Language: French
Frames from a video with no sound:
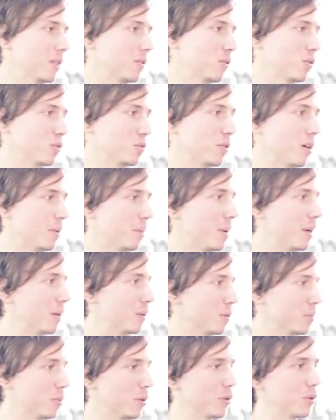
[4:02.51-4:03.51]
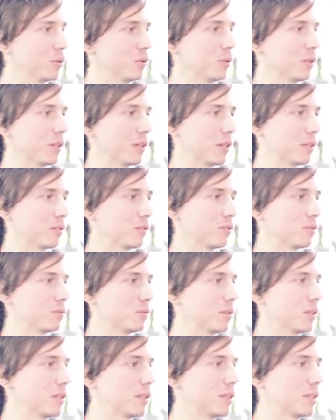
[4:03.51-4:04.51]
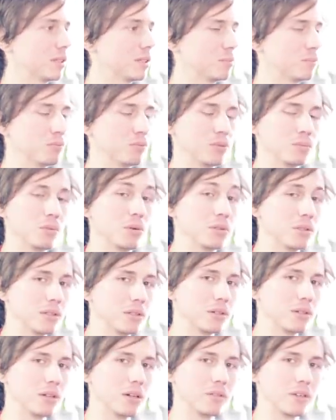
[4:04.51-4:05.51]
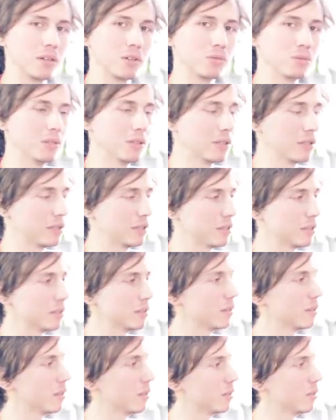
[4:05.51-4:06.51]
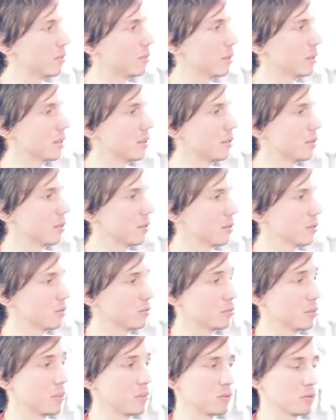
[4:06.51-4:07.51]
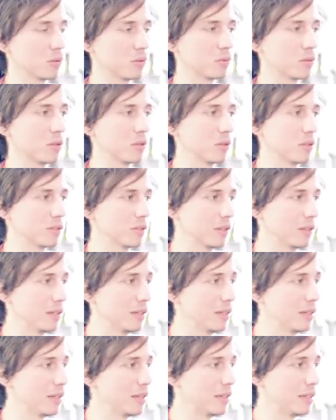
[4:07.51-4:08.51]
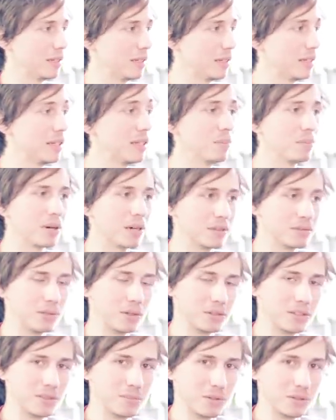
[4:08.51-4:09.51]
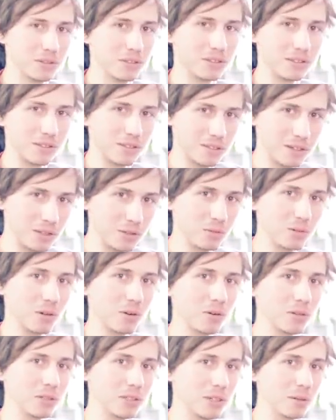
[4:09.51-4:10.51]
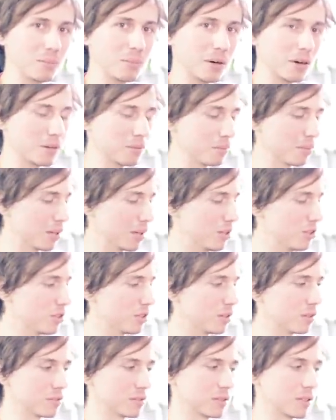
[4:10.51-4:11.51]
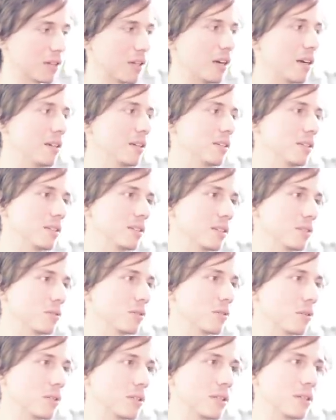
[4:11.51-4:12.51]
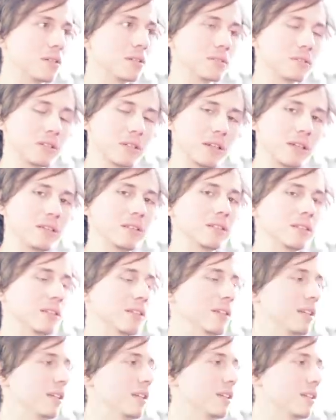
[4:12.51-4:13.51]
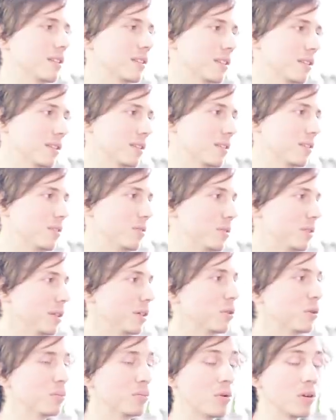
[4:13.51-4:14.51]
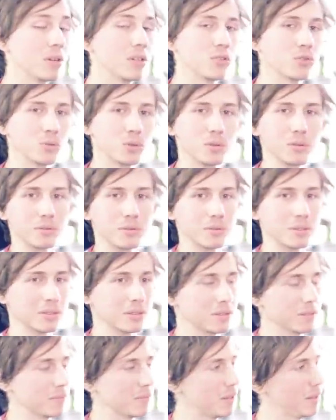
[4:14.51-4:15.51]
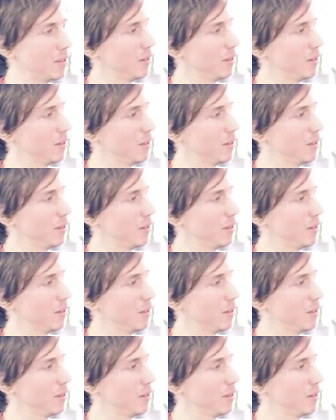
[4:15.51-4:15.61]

Donc je vous rappelle que pour que deux cartes soient, puissent bosser avec CUDA dans le Hackintosh ou même sur Windows, il n'est pas forcément nécessaire de les relier par un bridge en slide, c'est-à-dire de les relier entre elles. Ça, ce n'est utile que pour les jeux en fait.